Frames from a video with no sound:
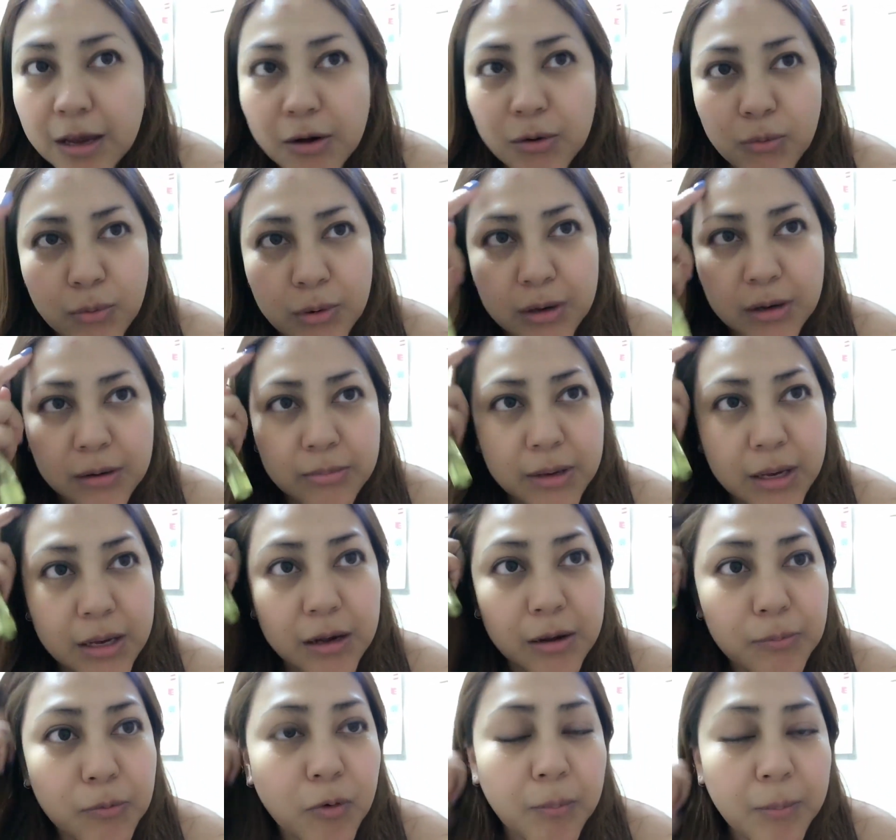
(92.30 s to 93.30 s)
akong walang
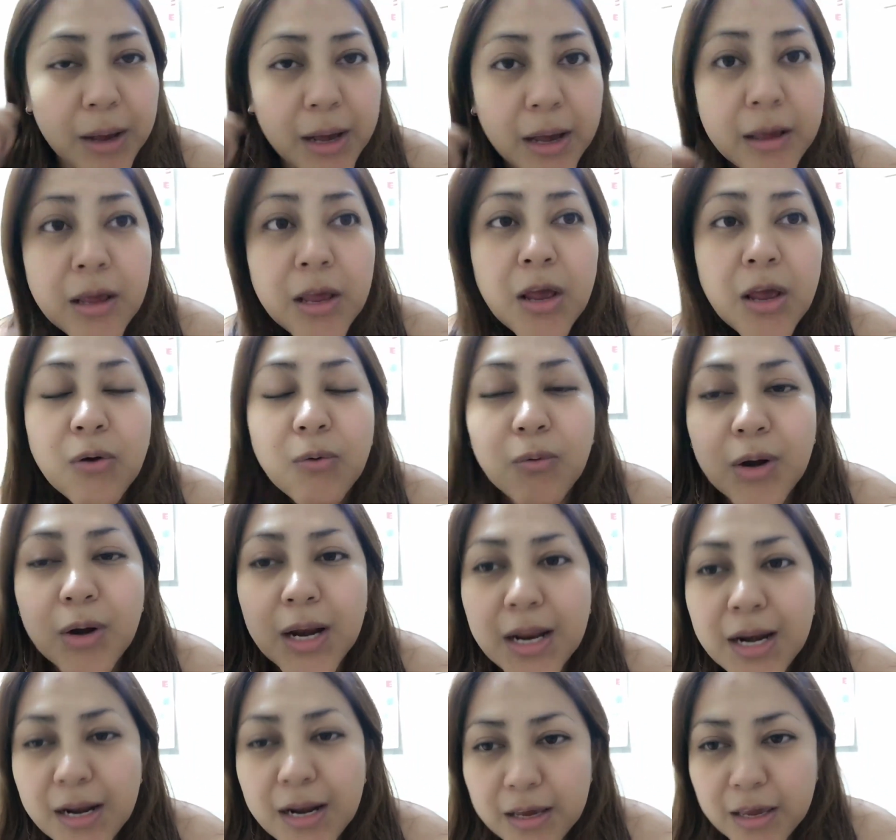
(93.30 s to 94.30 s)
makeup. Huma
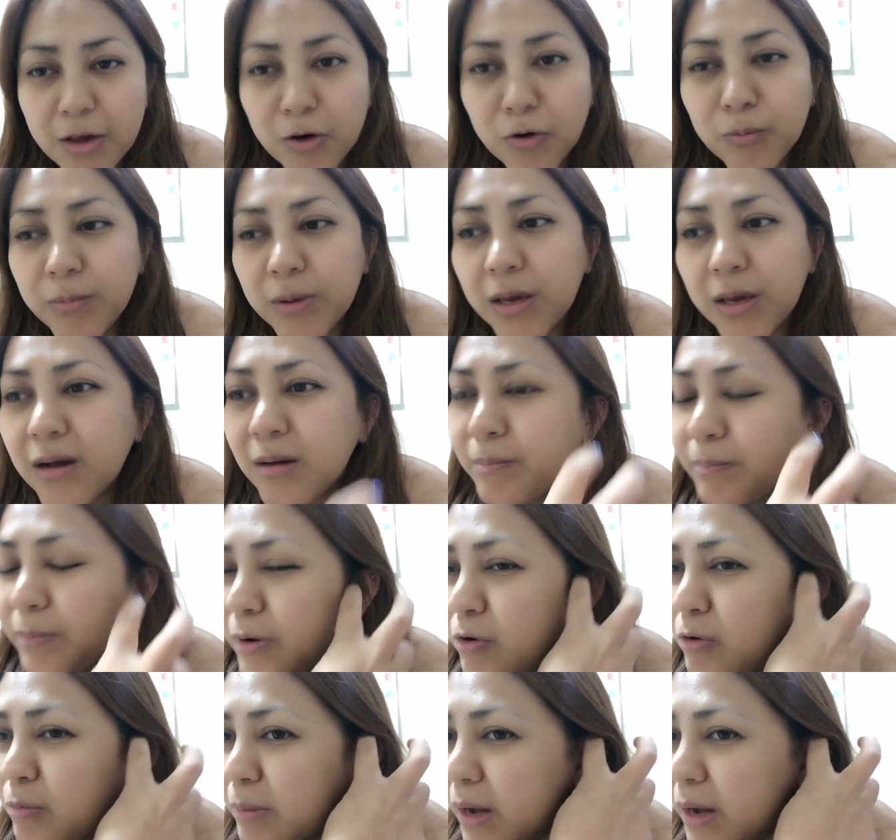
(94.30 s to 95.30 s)
wala lagi akong makeup pag
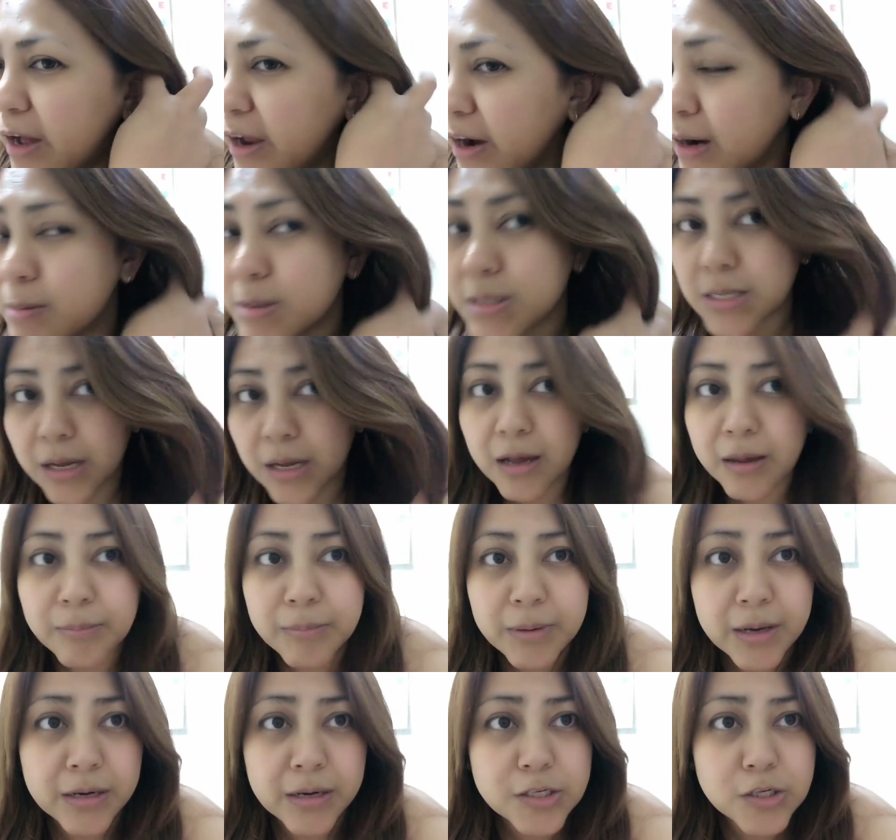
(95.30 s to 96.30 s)
humaharap sa
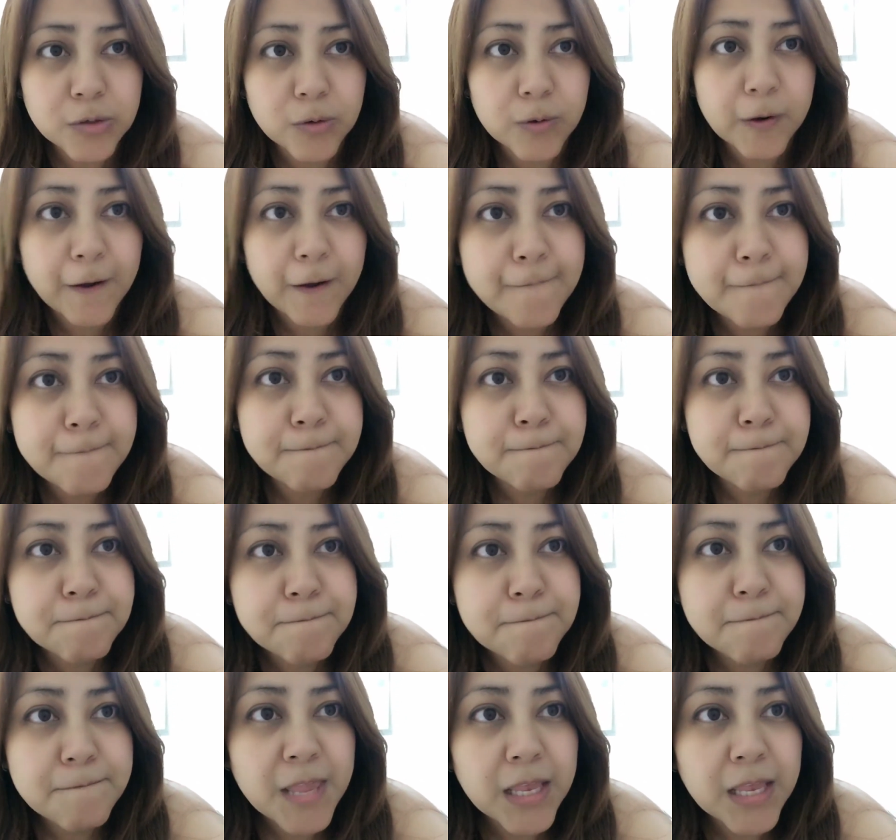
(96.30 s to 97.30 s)
camera. So,
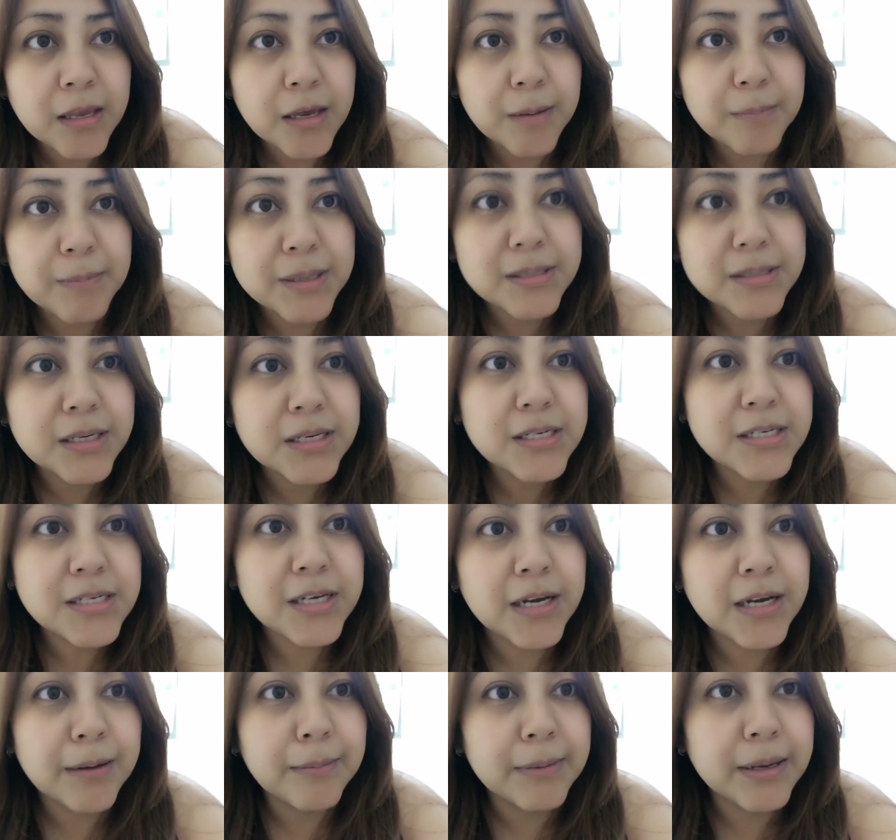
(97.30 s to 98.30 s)

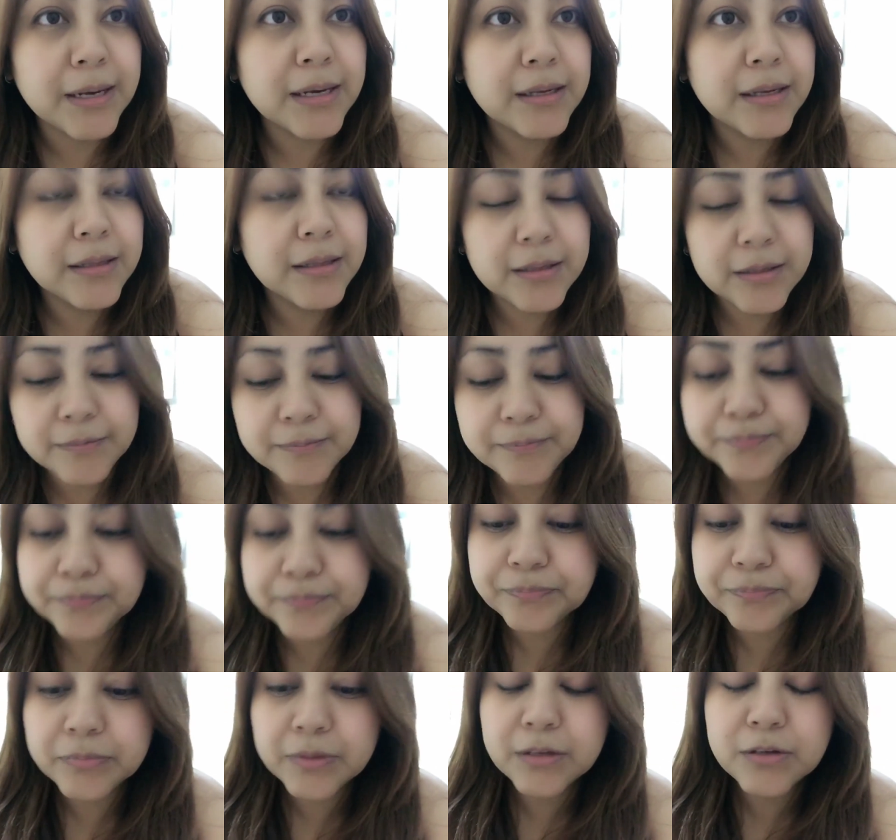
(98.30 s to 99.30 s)
siya naman.
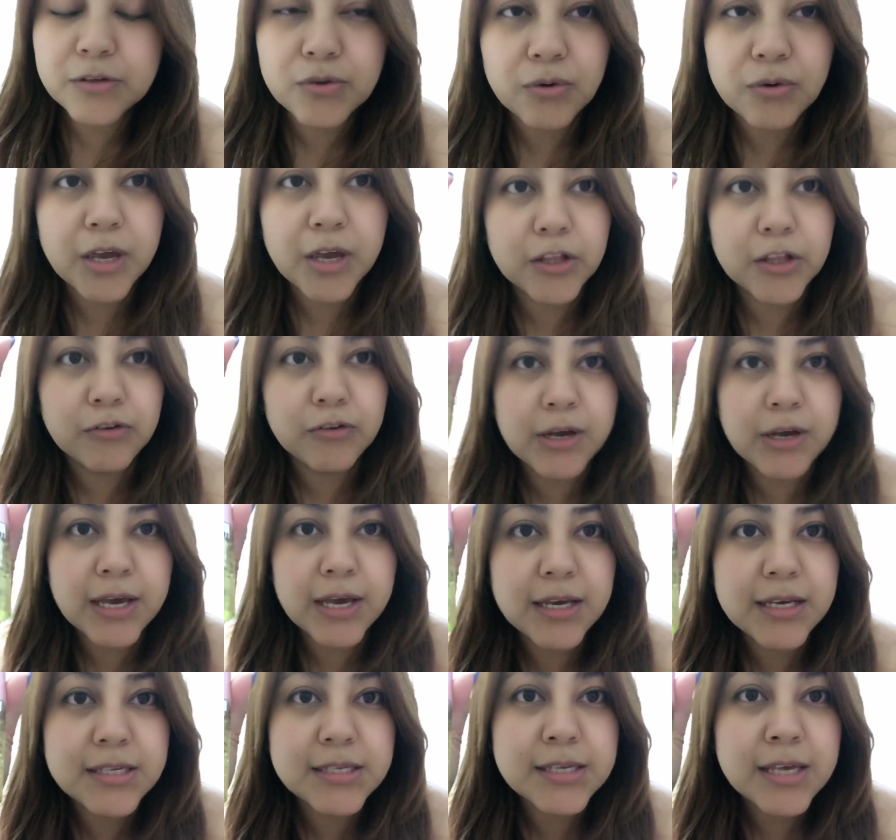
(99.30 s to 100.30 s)
So, eto
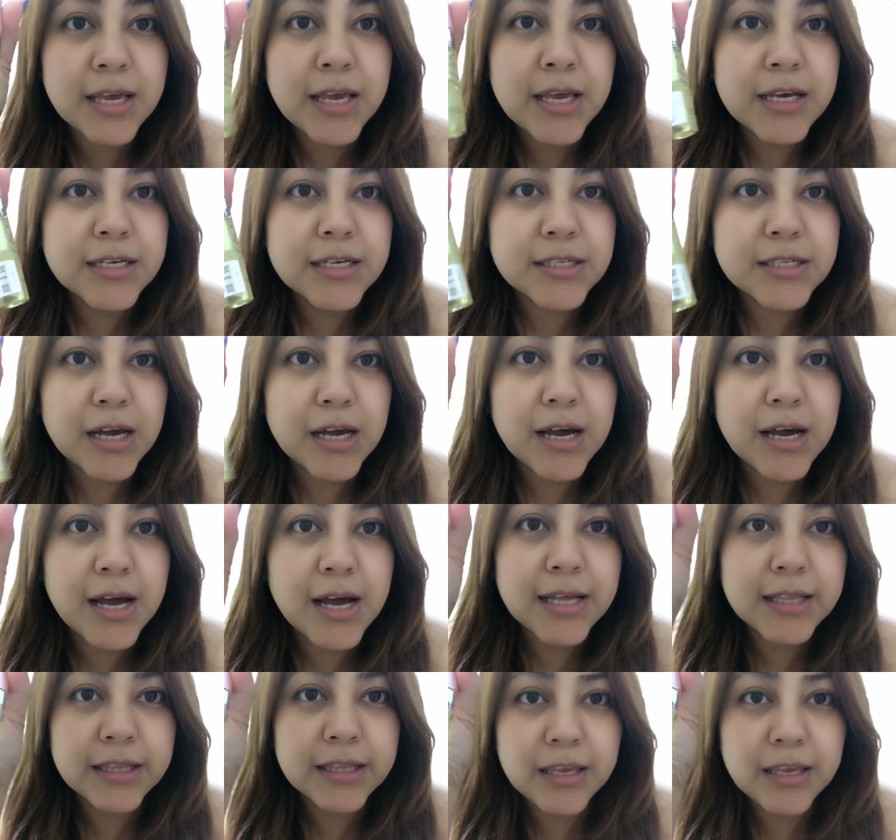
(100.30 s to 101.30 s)
guys, sa
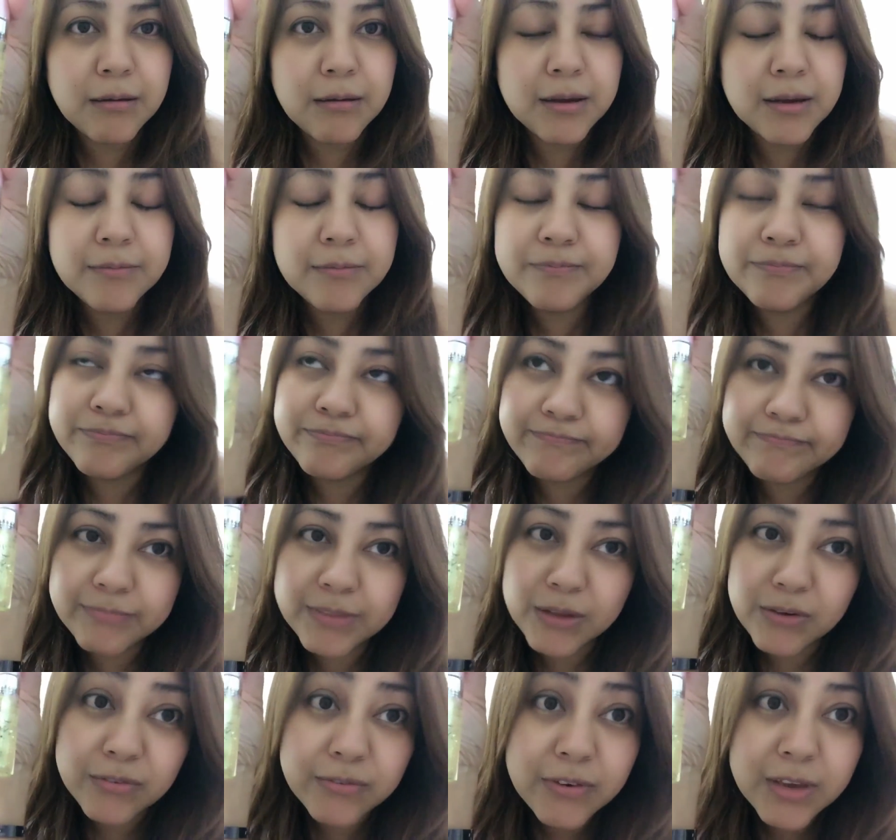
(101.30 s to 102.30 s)
ating
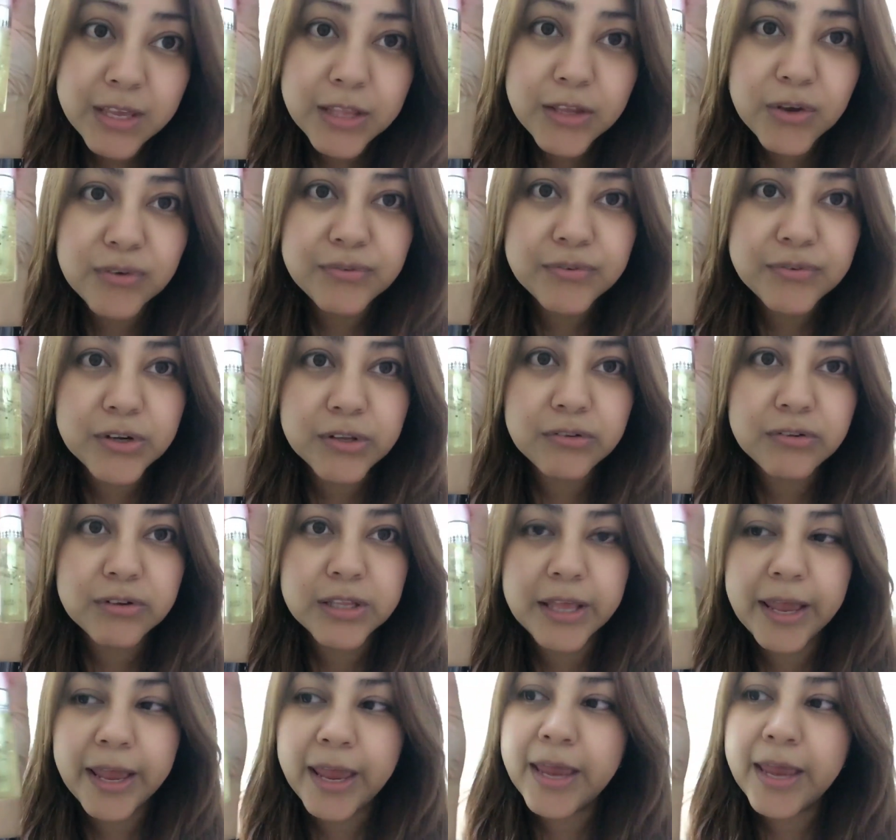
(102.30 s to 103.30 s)
video for
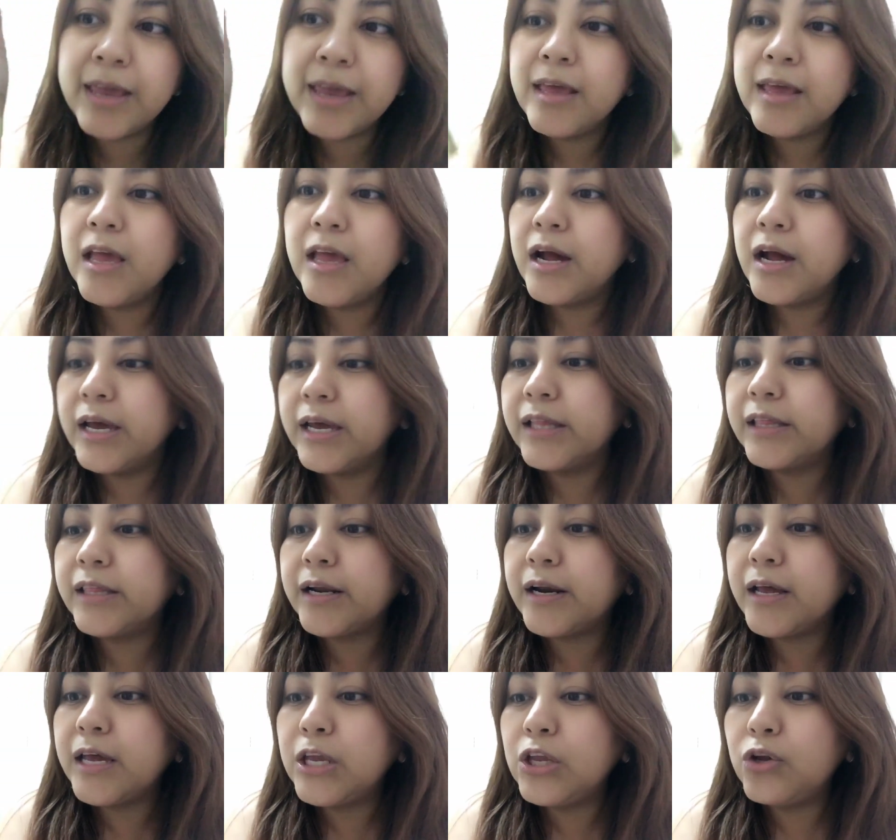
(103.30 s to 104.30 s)
today,
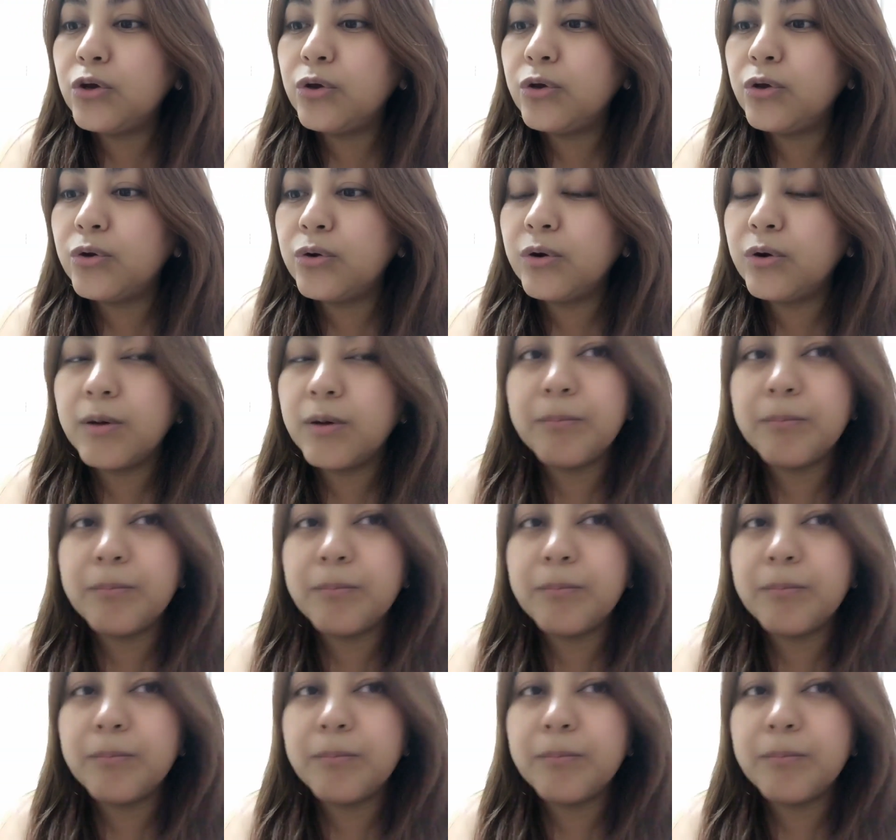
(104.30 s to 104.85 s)
itry nyo yung,